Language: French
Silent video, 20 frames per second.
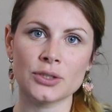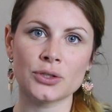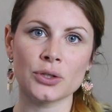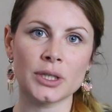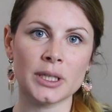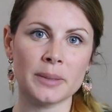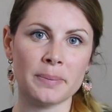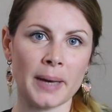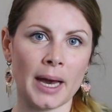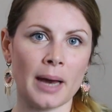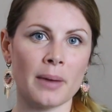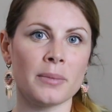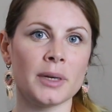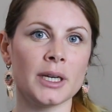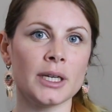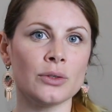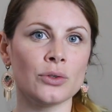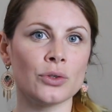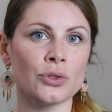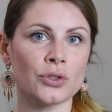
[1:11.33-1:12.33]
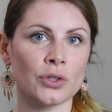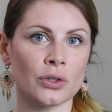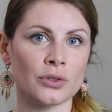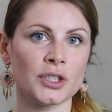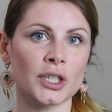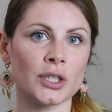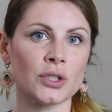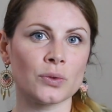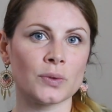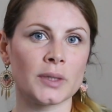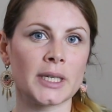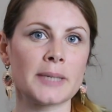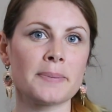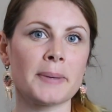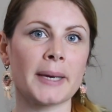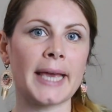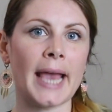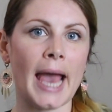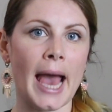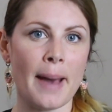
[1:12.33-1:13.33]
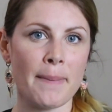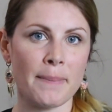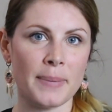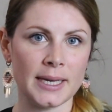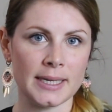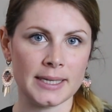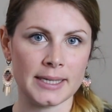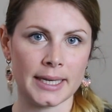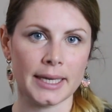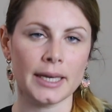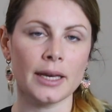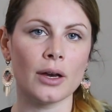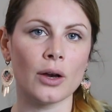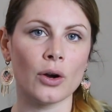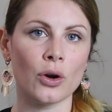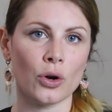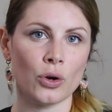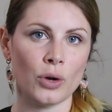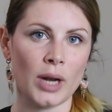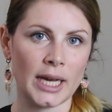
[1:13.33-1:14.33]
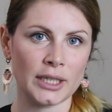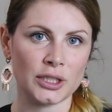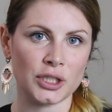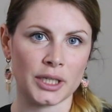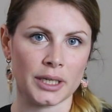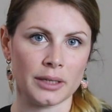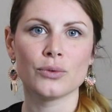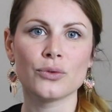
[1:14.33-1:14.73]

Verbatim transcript: ce qui permet de sentir son esprit apaisé, relâché.